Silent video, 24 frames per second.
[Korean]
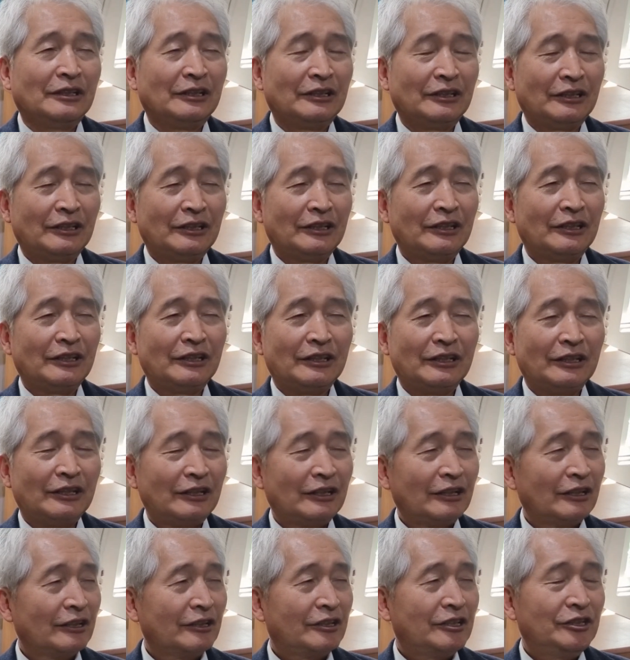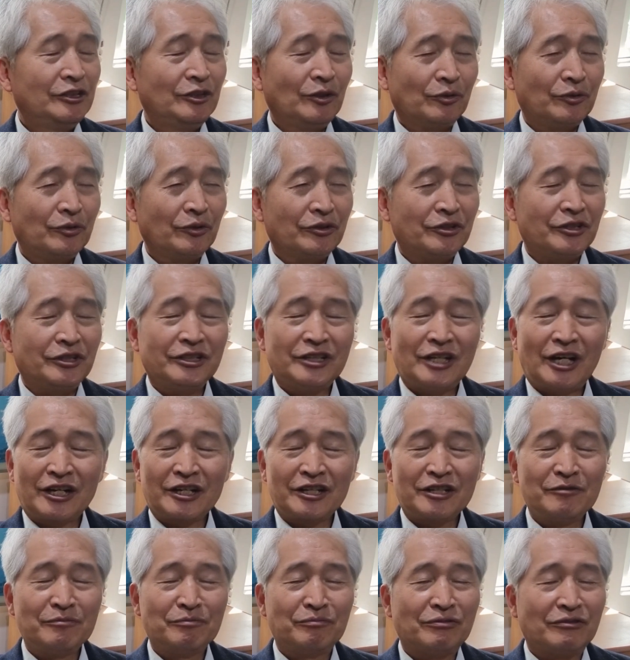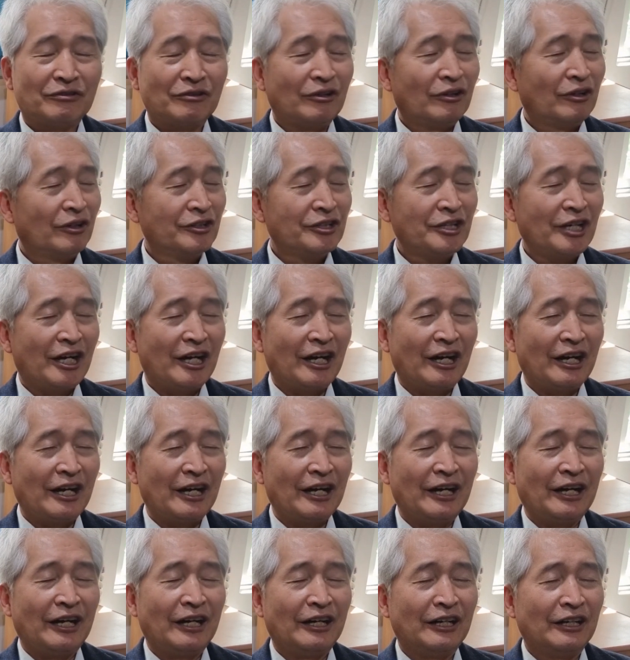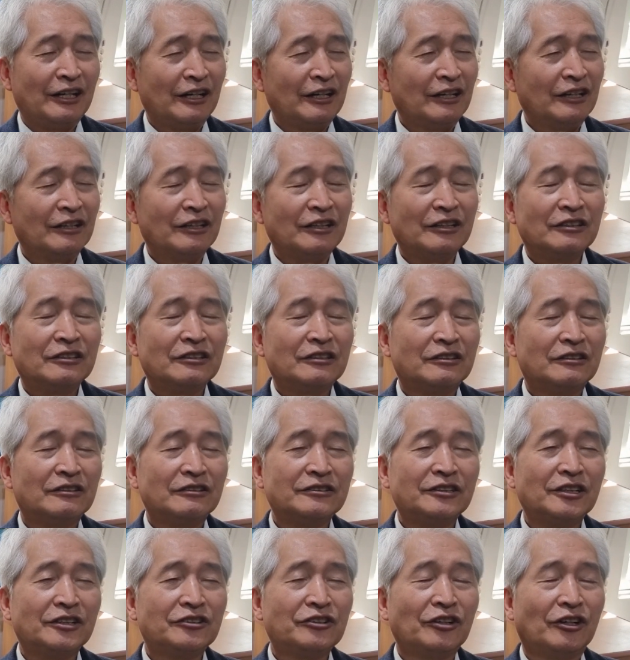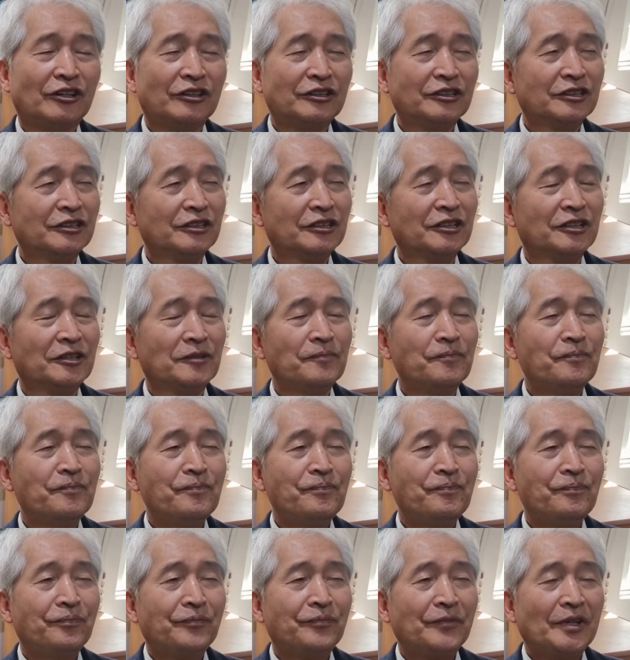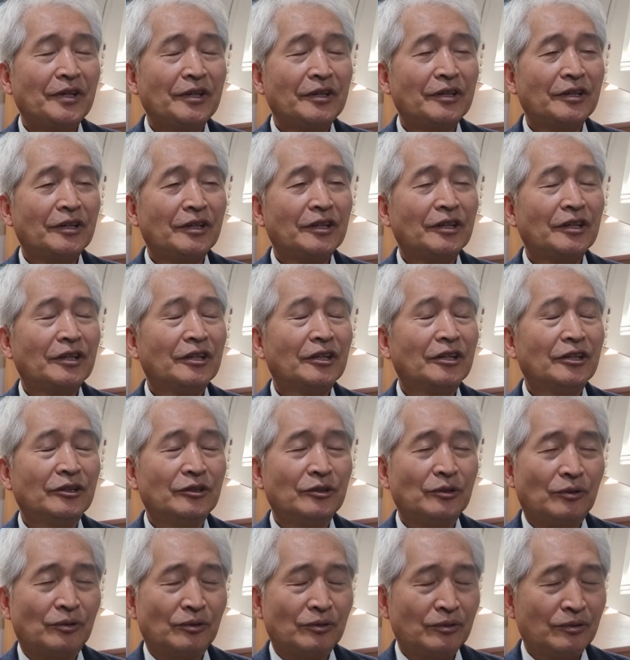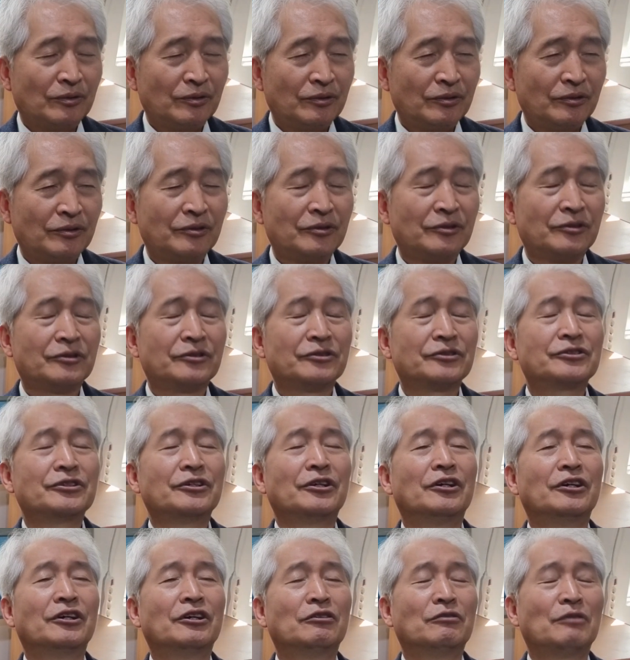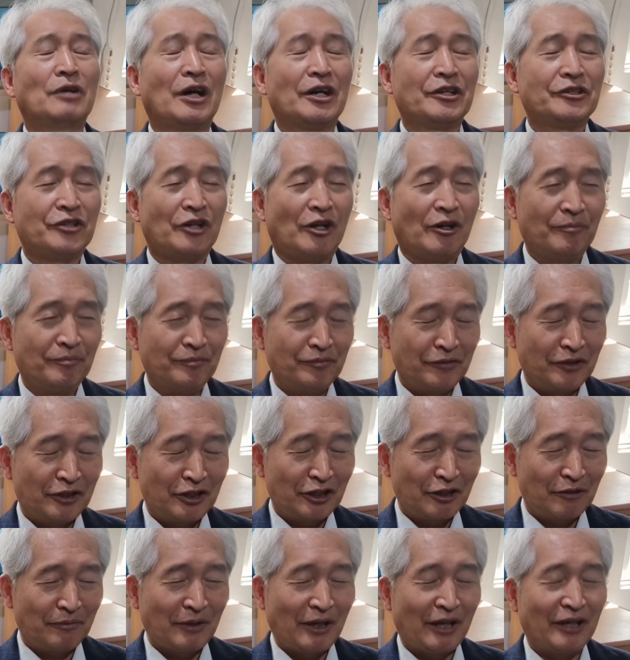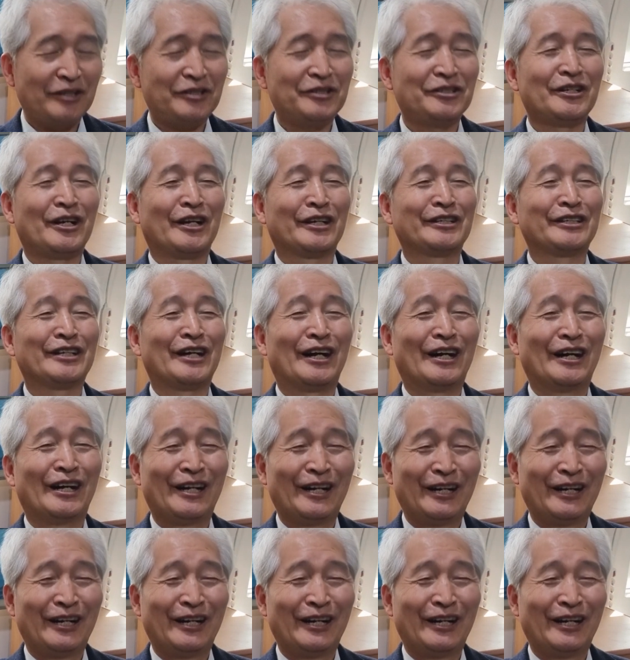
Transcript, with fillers: 에, 기독교 신앙이 뭐냐 그럴 때 저는 그 용서와 섬김의 신앙이다.